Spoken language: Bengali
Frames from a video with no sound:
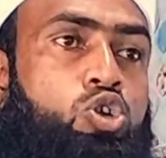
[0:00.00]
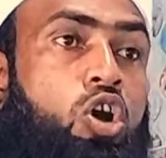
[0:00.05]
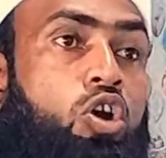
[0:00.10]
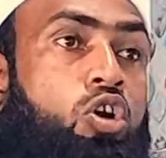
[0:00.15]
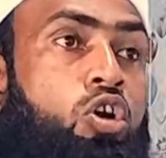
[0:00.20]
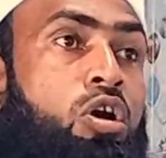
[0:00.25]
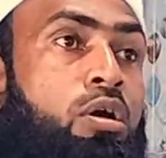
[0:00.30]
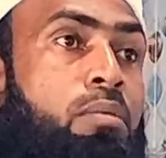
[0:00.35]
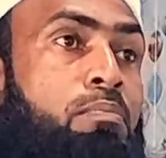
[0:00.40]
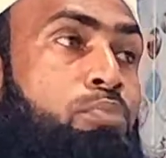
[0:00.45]

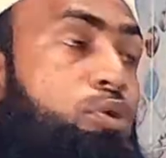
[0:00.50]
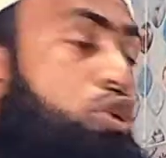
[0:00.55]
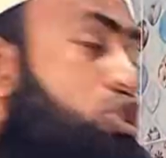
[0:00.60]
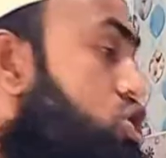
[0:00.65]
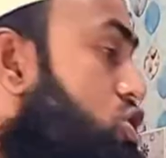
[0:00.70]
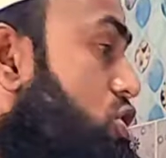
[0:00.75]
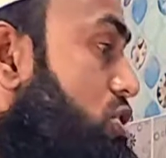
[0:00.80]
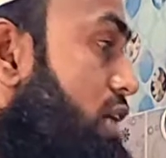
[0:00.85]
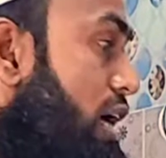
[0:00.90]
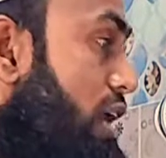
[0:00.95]
চরম
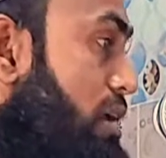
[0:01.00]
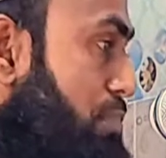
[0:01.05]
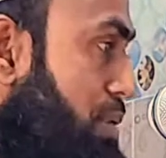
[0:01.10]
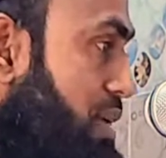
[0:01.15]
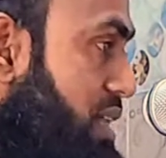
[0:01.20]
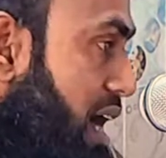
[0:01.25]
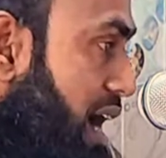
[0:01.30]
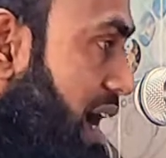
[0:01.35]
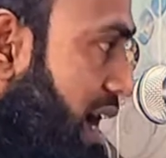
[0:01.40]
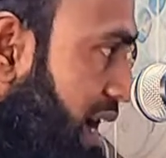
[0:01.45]
ভুষ্টতার
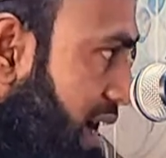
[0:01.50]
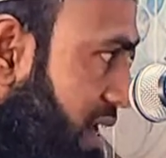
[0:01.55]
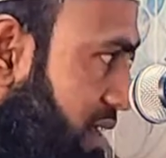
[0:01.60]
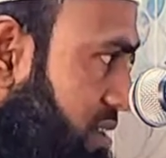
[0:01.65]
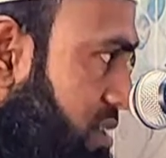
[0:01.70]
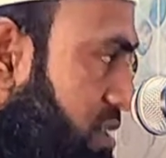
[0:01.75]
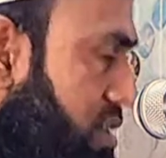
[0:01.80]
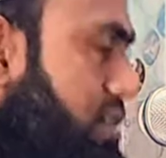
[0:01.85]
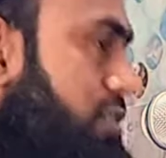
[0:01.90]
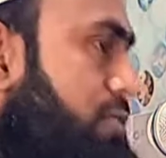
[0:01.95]

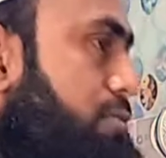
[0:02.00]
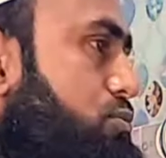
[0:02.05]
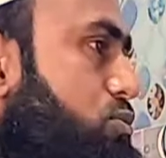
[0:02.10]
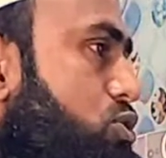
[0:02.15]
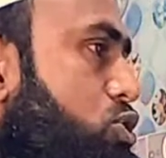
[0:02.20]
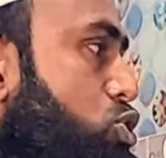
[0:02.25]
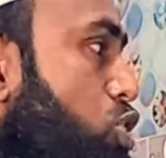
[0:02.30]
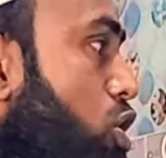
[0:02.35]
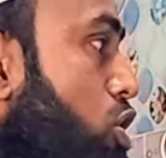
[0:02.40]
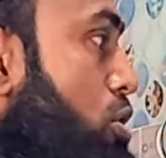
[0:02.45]
বেদাত
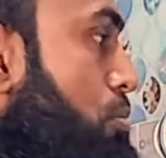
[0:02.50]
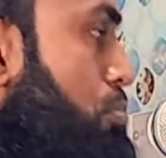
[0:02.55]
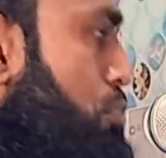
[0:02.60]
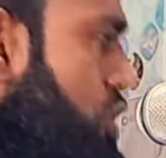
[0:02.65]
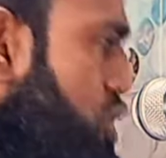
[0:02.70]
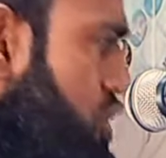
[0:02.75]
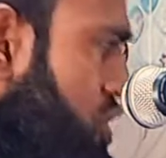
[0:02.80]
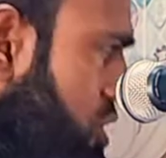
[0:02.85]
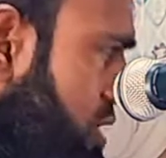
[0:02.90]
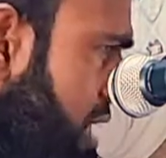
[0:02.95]
চরম
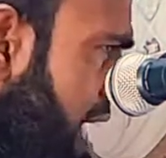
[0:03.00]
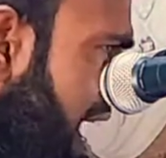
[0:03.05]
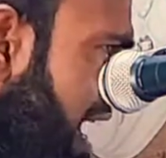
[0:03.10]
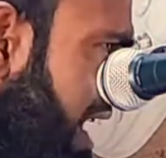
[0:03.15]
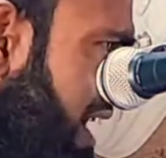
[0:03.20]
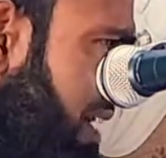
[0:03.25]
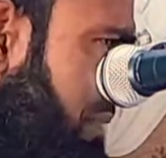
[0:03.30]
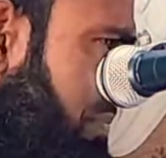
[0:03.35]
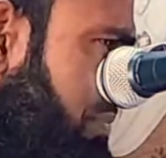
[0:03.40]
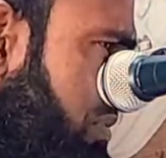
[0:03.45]

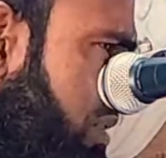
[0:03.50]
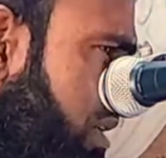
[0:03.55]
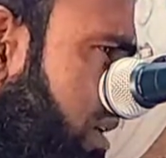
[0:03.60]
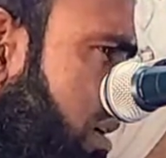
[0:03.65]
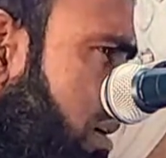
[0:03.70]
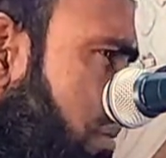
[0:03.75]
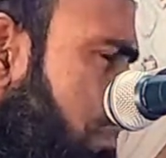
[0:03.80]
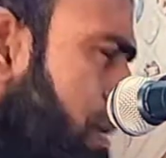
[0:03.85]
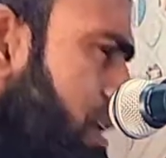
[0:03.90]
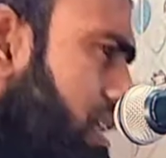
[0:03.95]
ভুষ্টতার
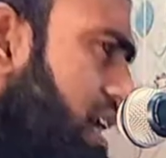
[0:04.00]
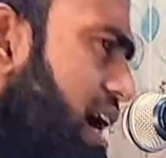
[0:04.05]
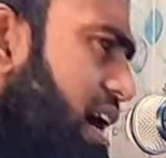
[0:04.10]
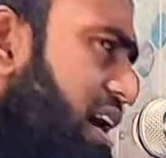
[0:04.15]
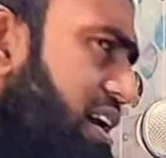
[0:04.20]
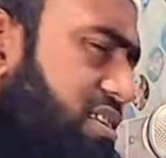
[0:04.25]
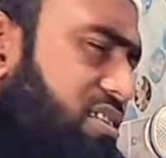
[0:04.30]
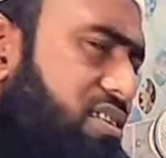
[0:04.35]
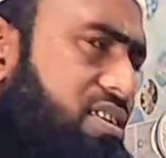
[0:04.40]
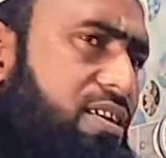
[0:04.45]

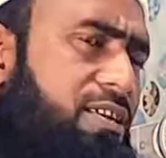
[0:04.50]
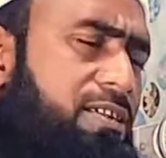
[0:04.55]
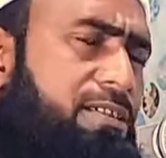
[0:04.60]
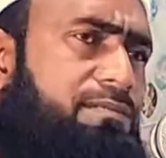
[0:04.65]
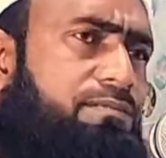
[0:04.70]
বেদাত